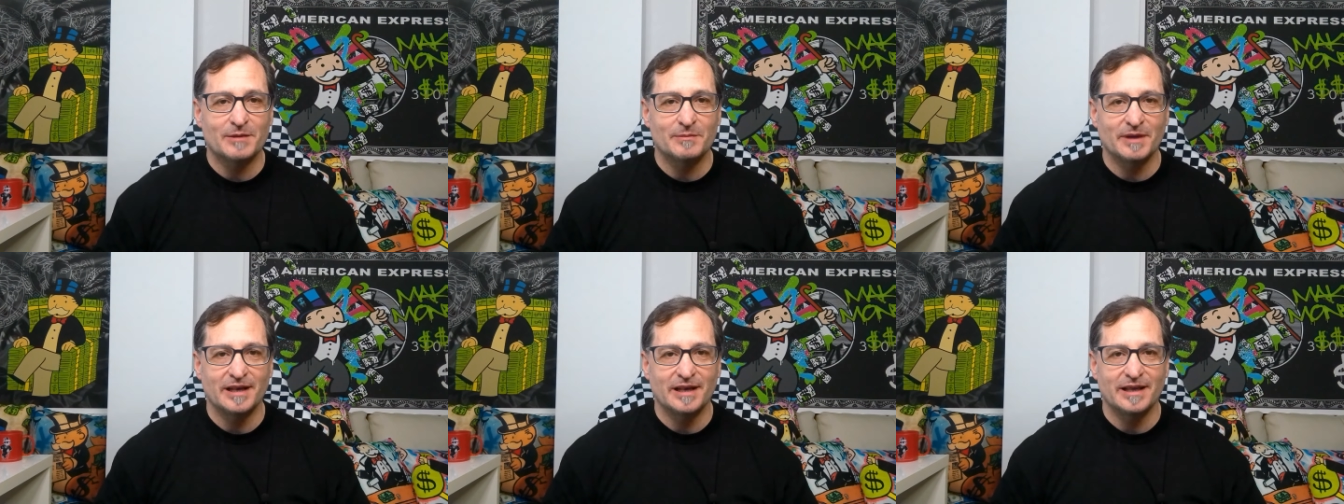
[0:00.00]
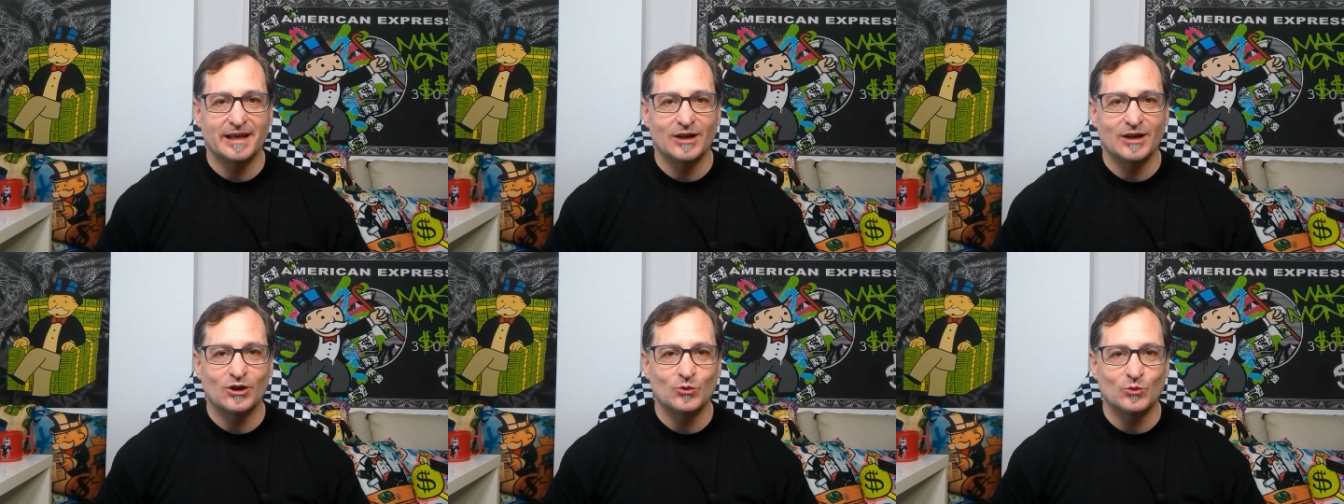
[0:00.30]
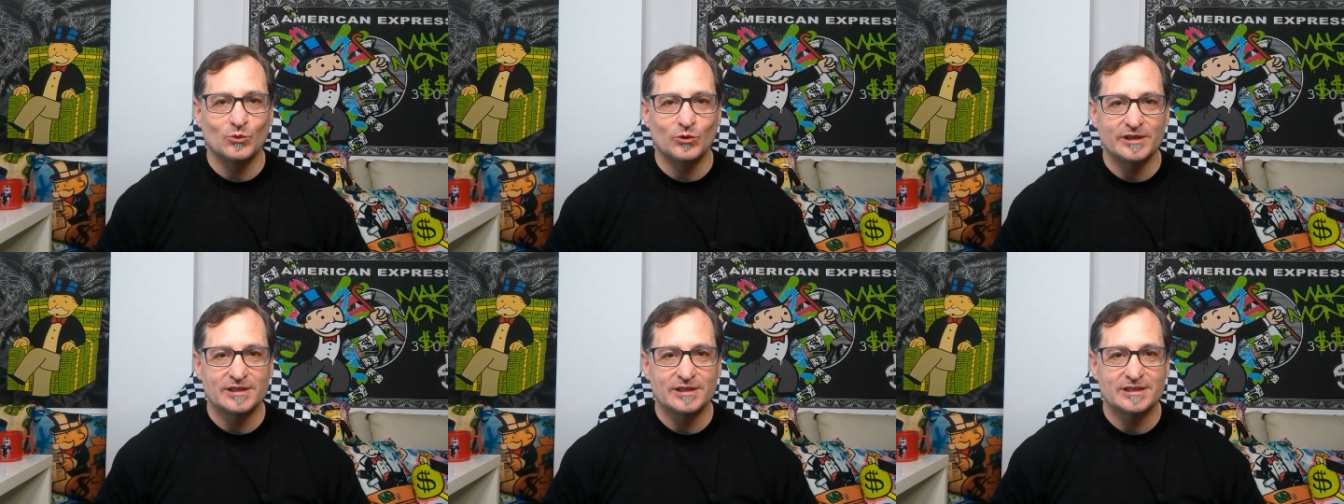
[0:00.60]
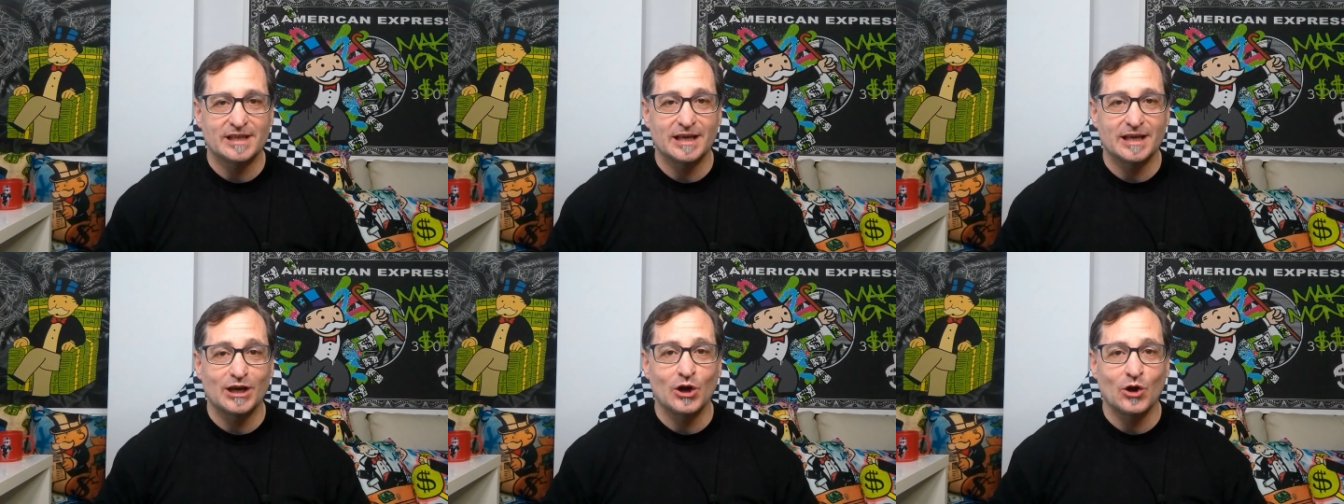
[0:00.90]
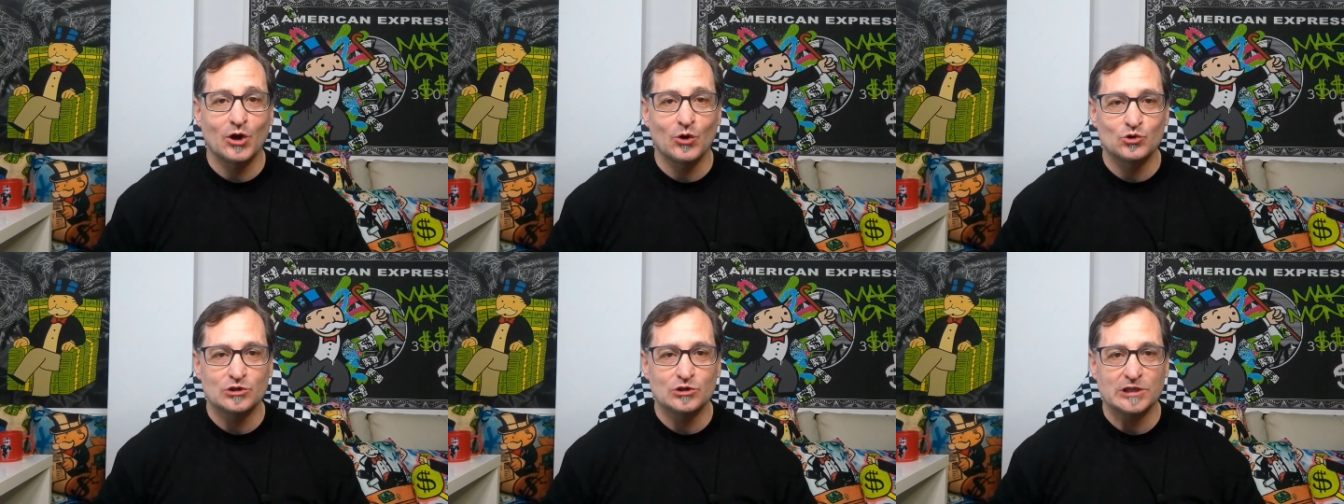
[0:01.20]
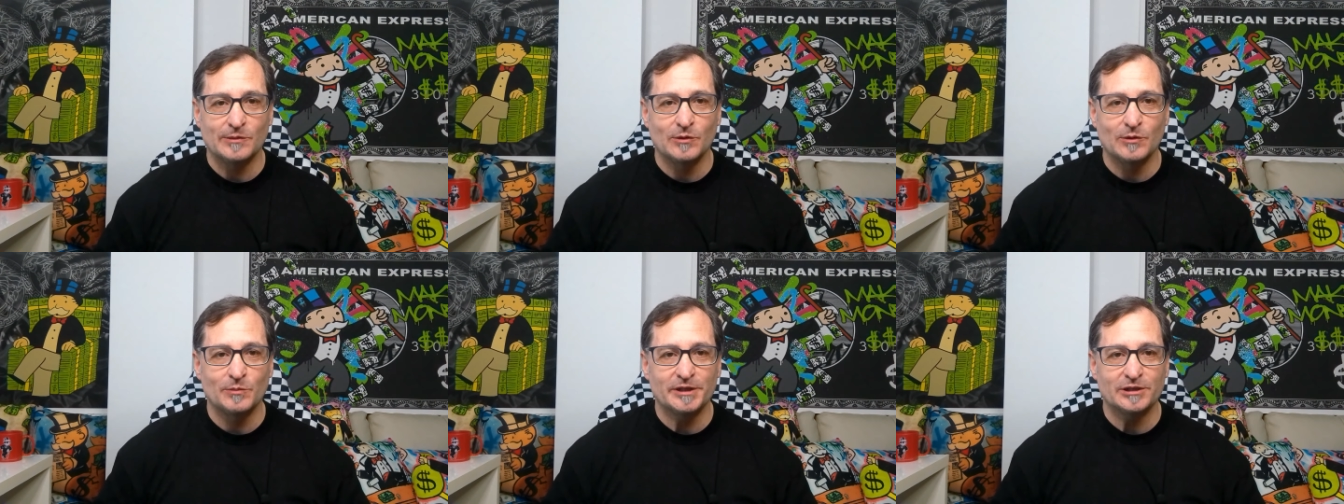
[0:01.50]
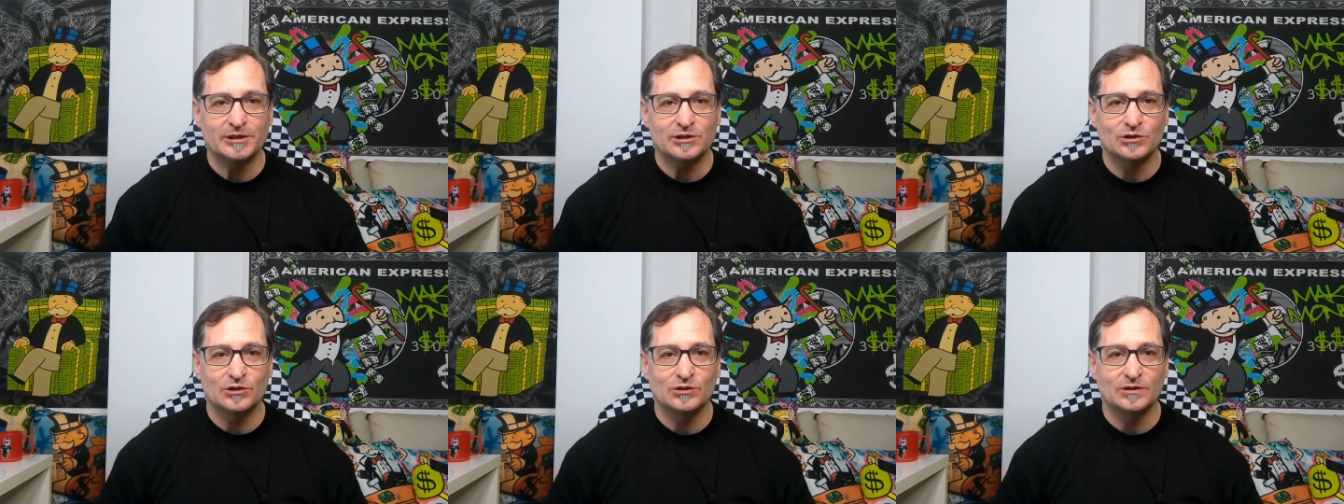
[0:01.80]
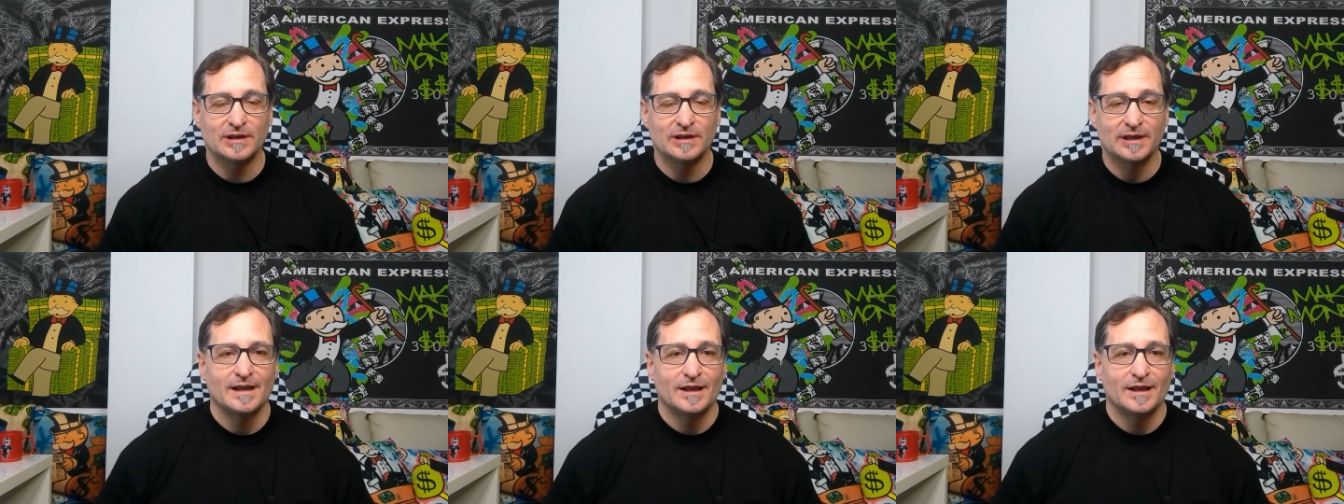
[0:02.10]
Milei al comunista Gustavo Petro.